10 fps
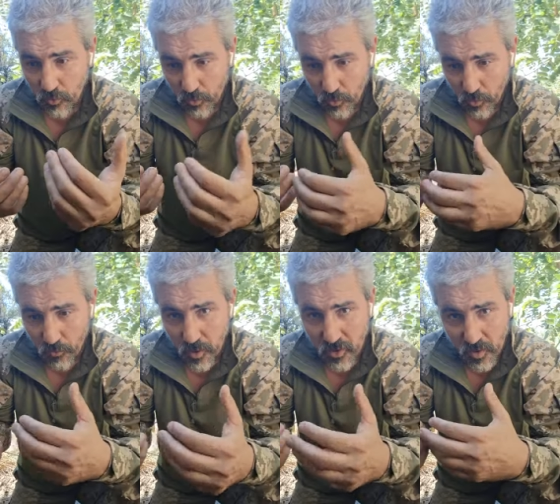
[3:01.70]
культуру,
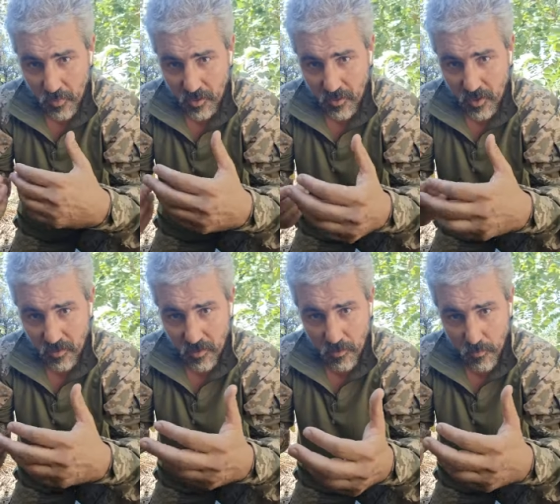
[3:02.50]
вечи,
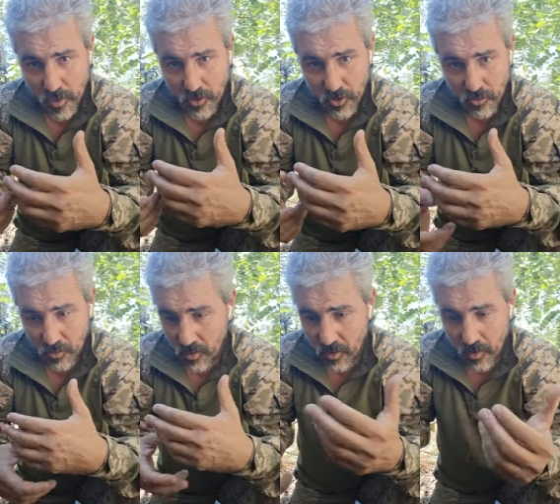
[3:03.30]
майданы,
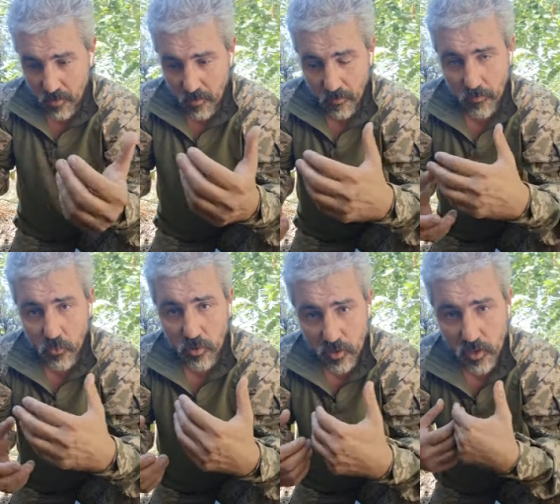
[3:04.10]
гетьманщину,
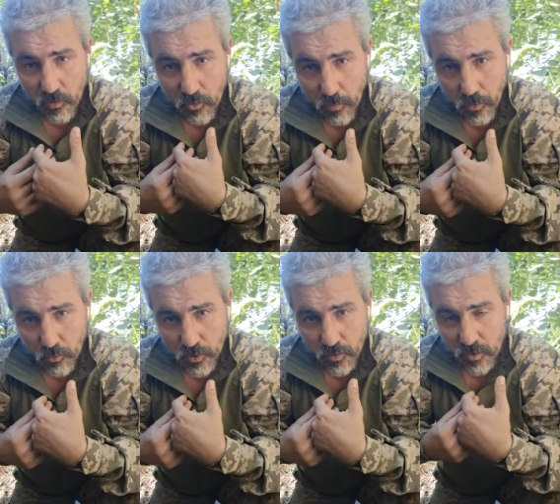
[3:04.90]
ну ты все равно
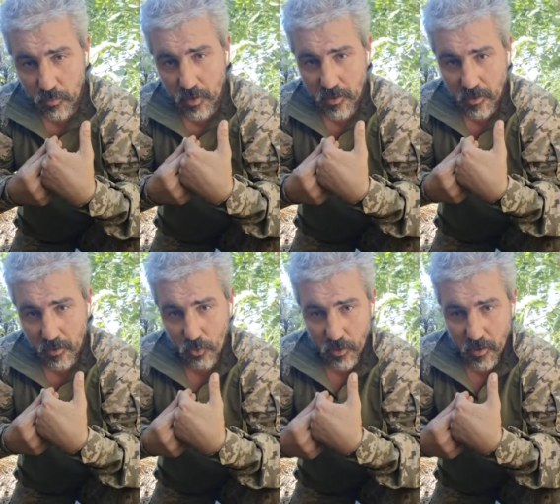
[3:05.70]
получишь себе эти
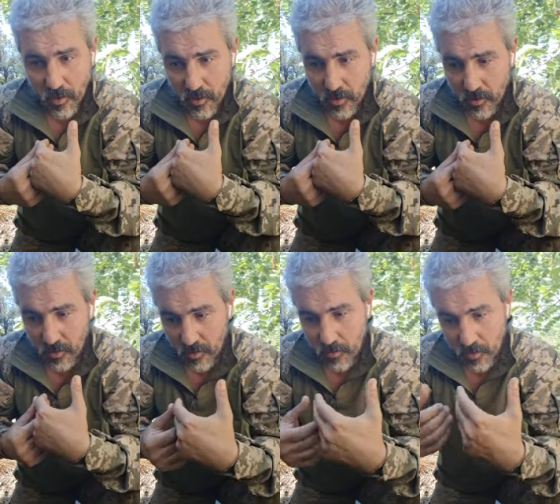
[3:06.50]
калории, эти
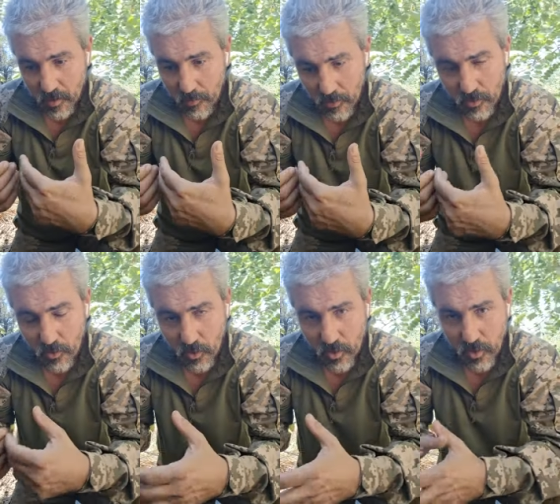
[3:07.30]
именно
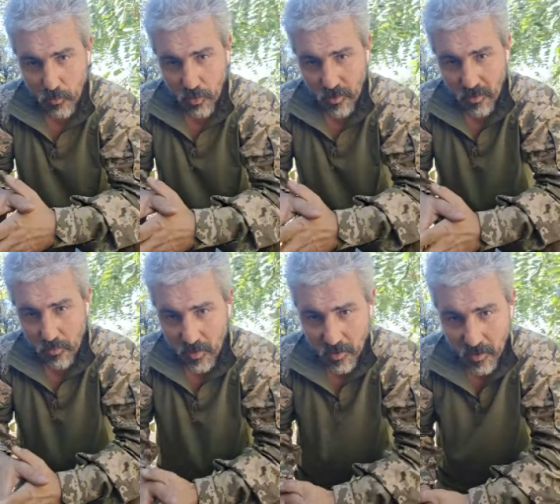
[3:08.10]
определенный набор этих
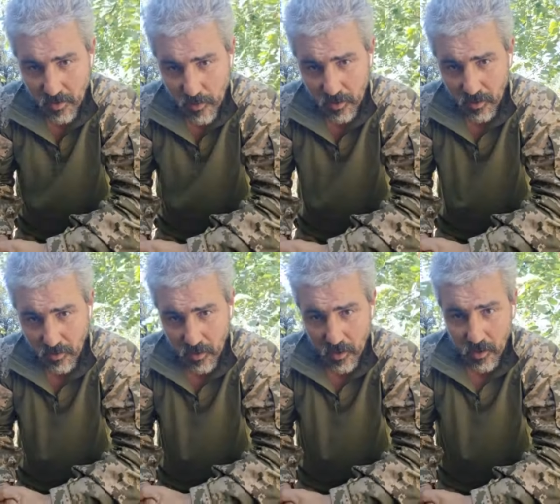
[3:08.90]

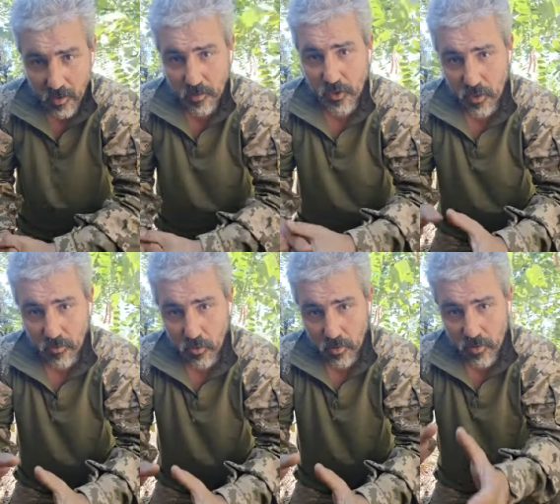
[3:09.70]
микроэлементов. Все
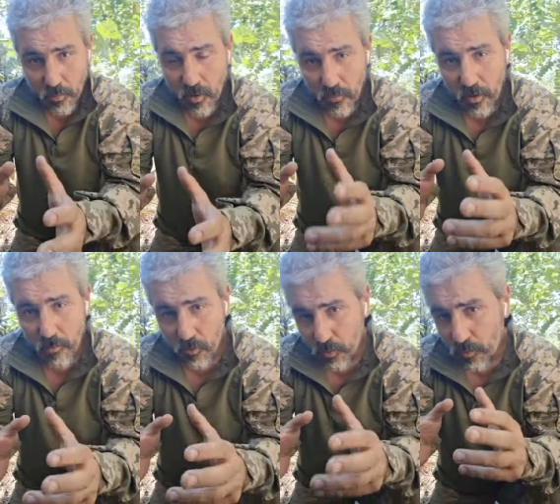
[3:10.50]
равно тебя
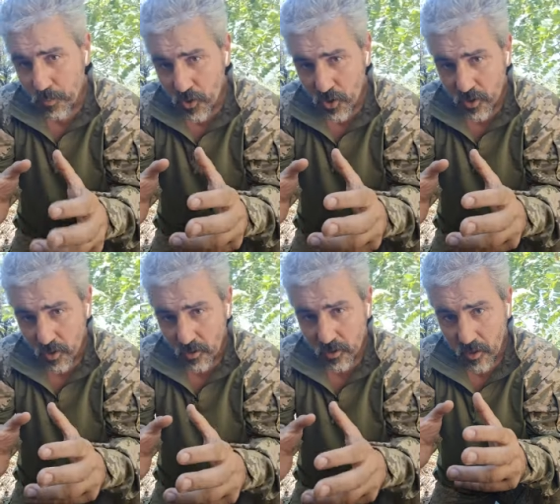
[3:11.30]
формирует
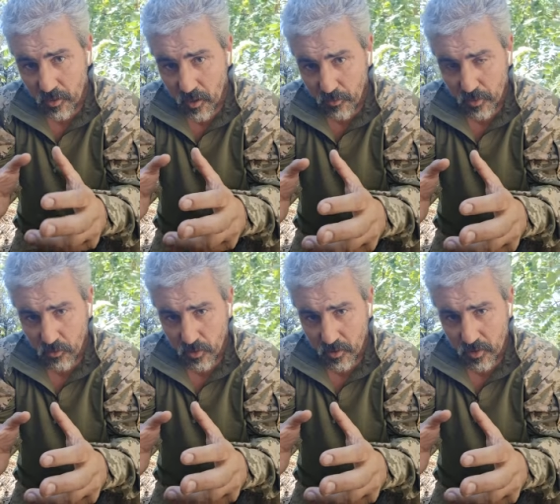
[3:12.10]
пища, среда, в
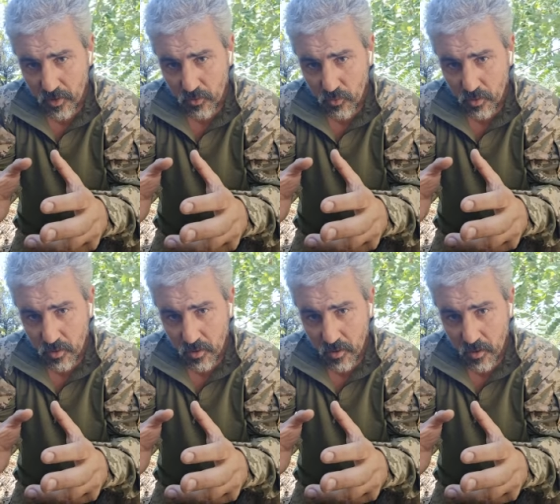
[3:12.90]
которой ты
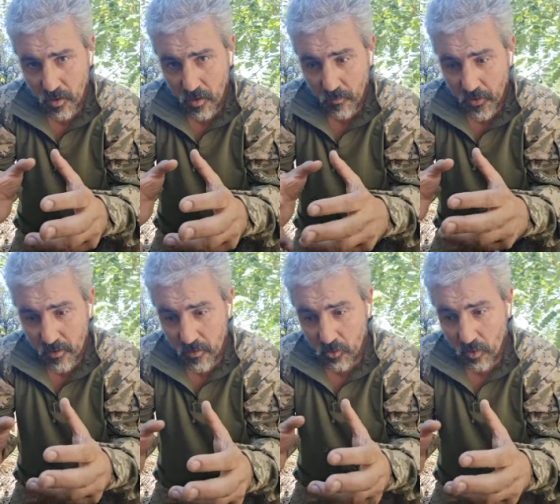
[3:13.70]
живешь. А
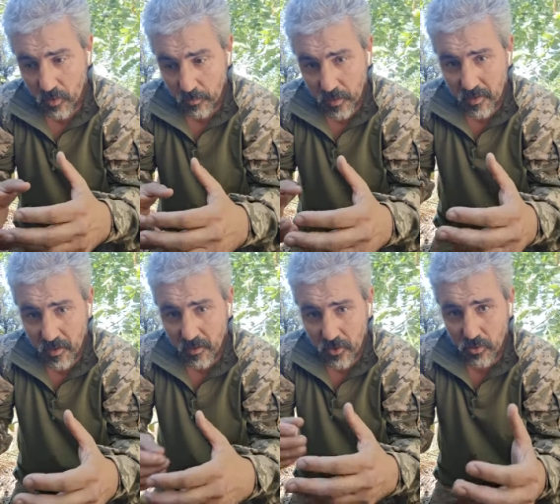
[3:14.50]
не то,
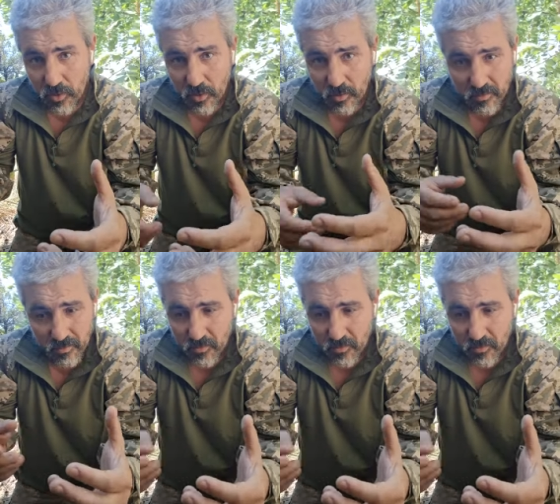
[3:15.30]
понятно, что